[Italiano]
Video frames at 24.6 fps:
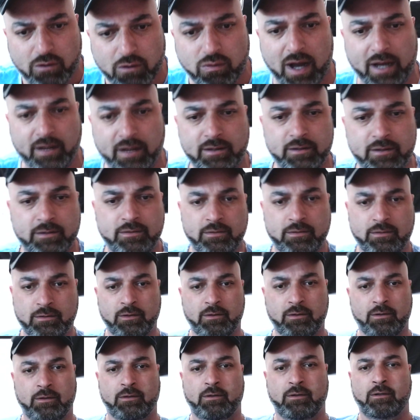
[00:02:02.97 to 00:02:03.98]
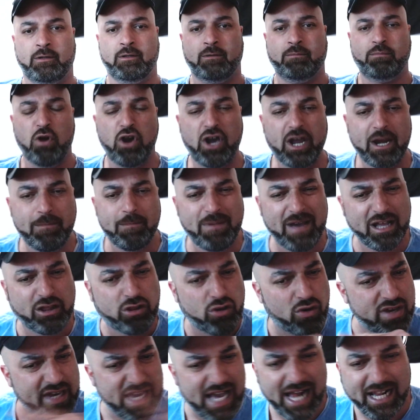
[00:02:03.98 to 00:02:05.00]
qua. Poi
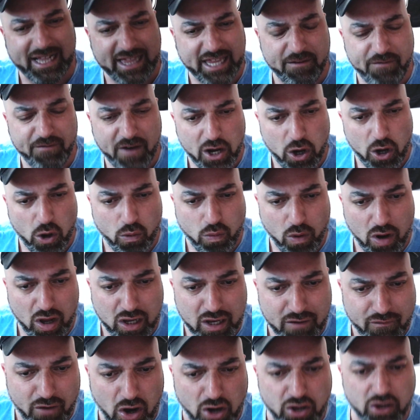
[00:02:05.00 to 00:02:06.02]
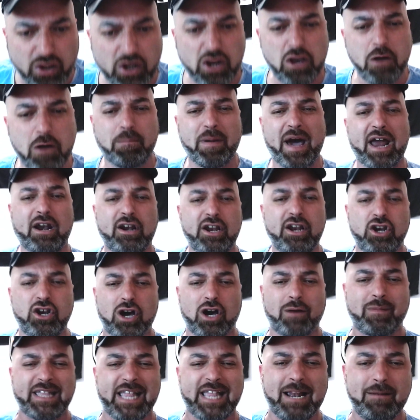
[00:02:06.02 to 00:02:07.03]
ripeto, gli altri fanno quello che vogliono. Io parlo in
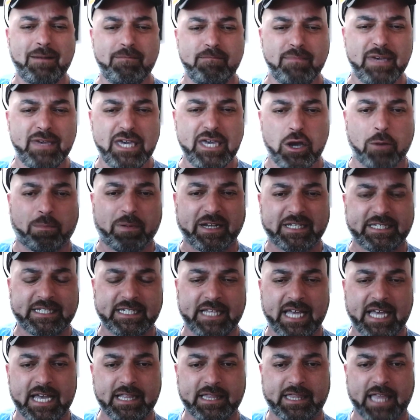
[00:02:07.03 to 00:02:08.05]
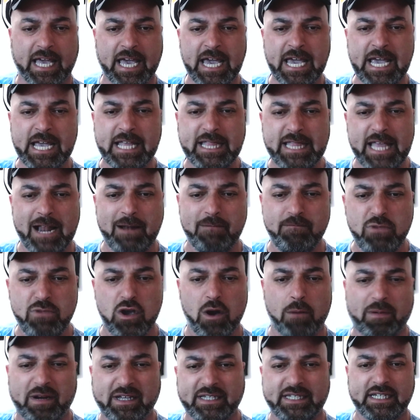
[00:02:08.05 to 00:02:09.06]
nome del mio presidente, del
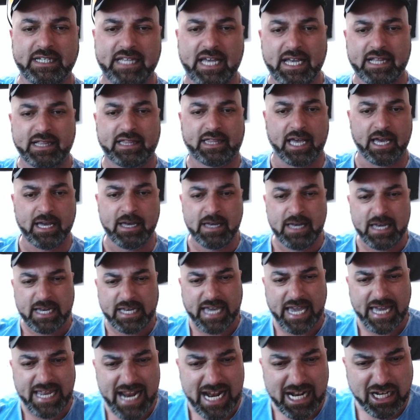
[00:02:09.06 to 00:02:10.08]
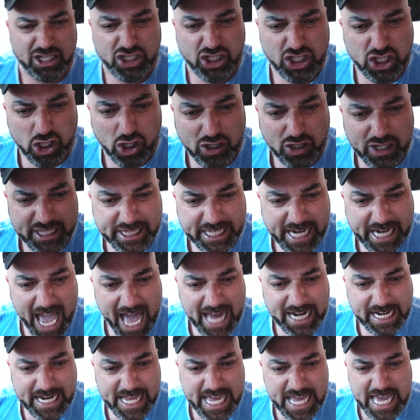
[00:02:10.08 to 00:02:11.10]
mio presidente che nel giro di tre
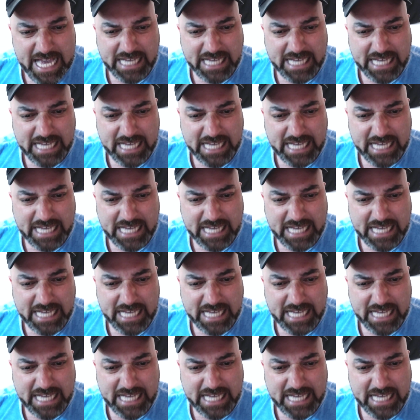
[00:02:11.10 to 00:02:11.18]
anni